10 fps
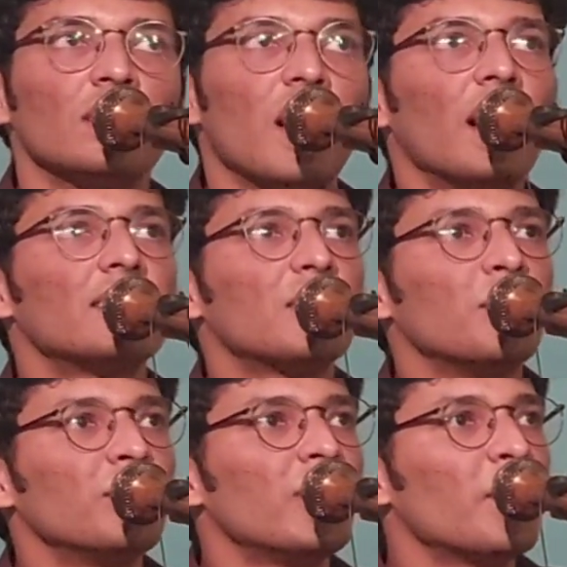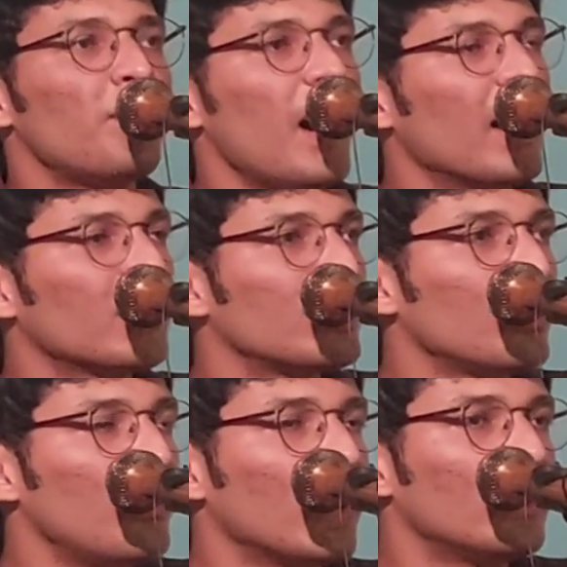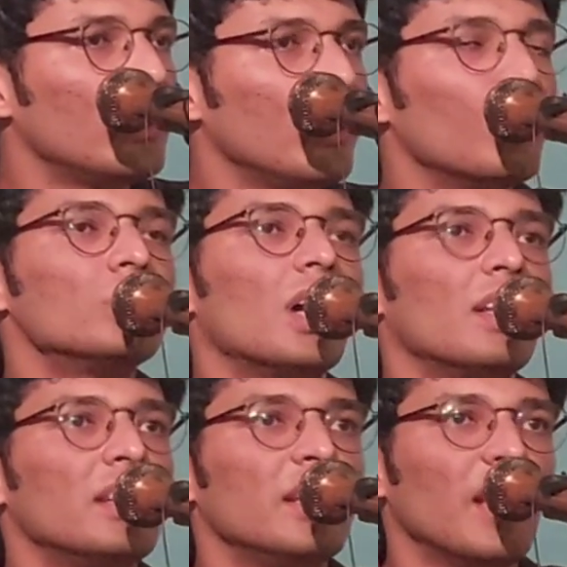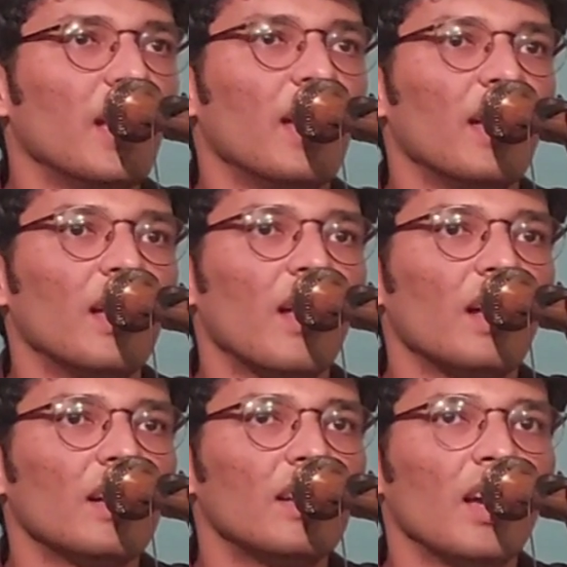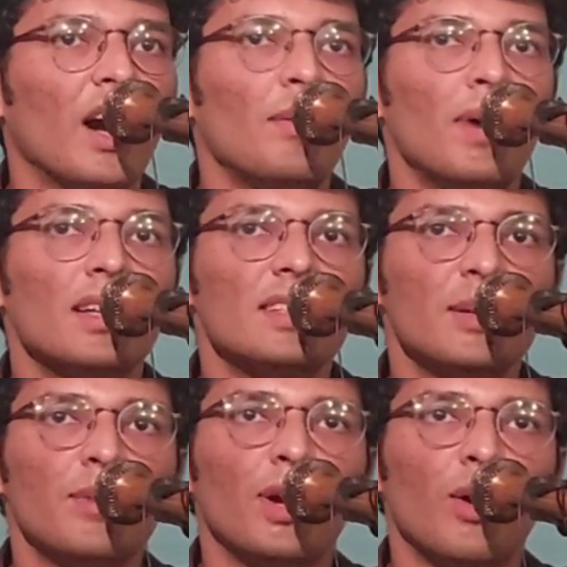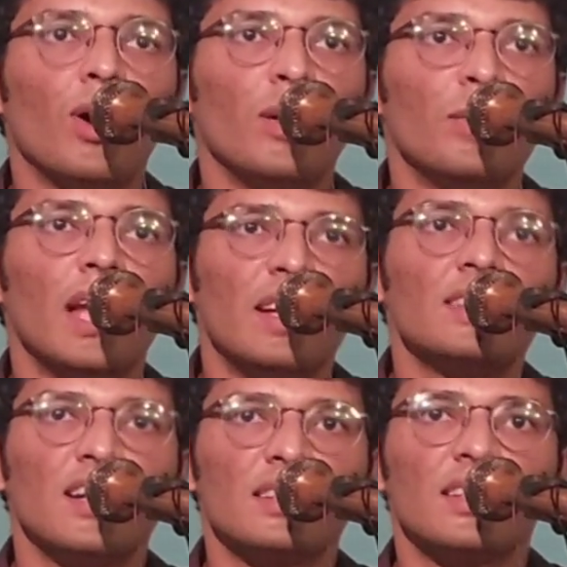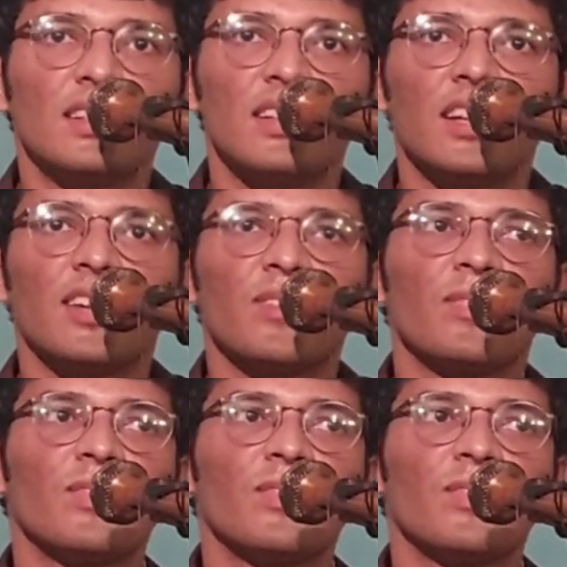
सात समुंदर पार तो बातें हो जाती हैं क्या माजी में कॉल मिलाई जा सकती है